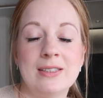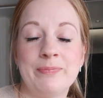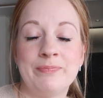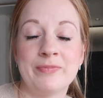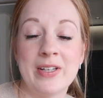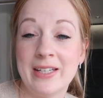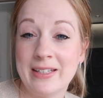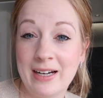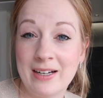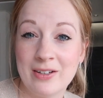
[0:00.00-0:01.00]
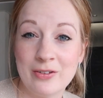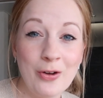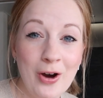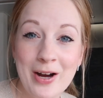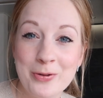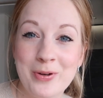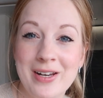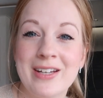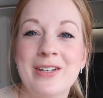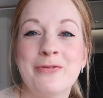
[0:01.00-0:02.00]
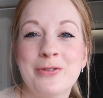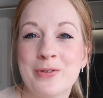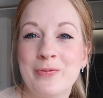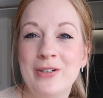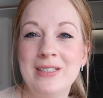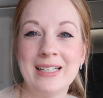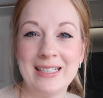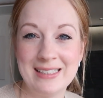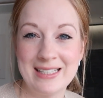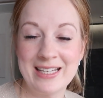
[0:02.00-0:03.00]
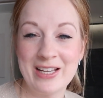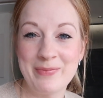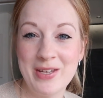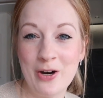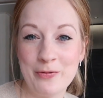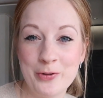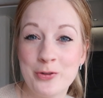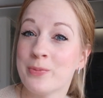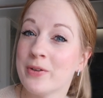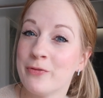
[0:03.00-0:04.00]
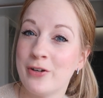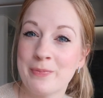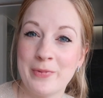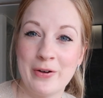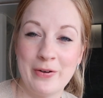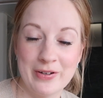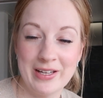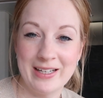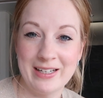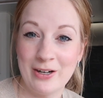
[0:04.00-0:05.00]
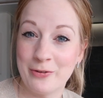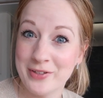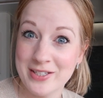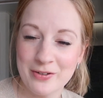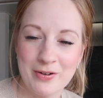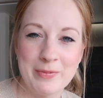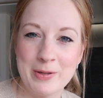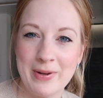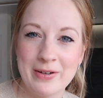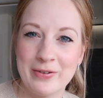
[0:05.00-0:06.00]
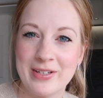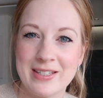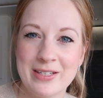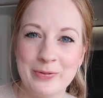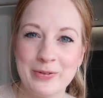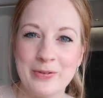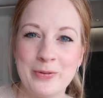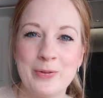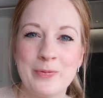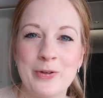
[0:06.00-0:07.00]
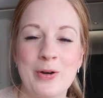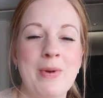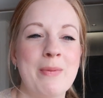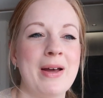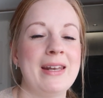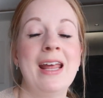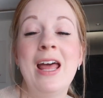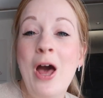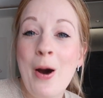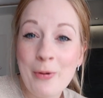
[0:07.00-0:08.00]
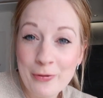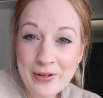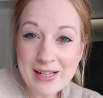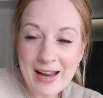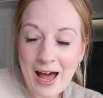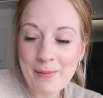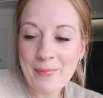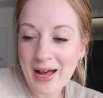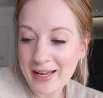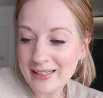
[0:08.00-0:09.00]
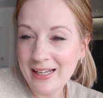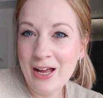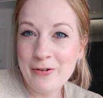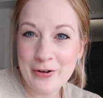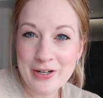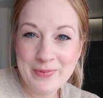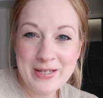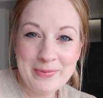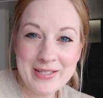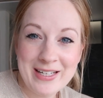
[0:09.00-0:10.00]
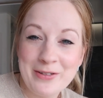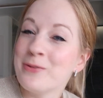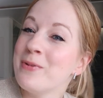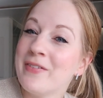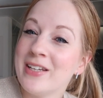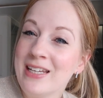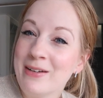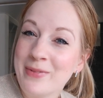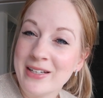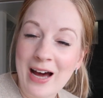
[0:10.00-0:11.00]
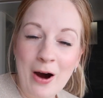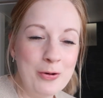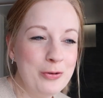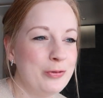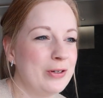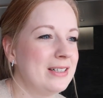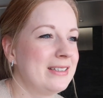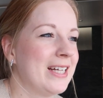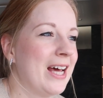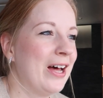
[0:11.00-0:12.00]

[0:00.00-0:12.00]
Ähm, wenn ihr da noch aktuellere Infos wollt als ähm, hier auf YouTube, dann folgt mir doch auch gerne auf Instagram. Ich blende euch jetzt hier unten irgendwo nochmal meinen Profilnamen ein. Freue ich mich immer sehr drüber, wenn ihr mir da auch folgt.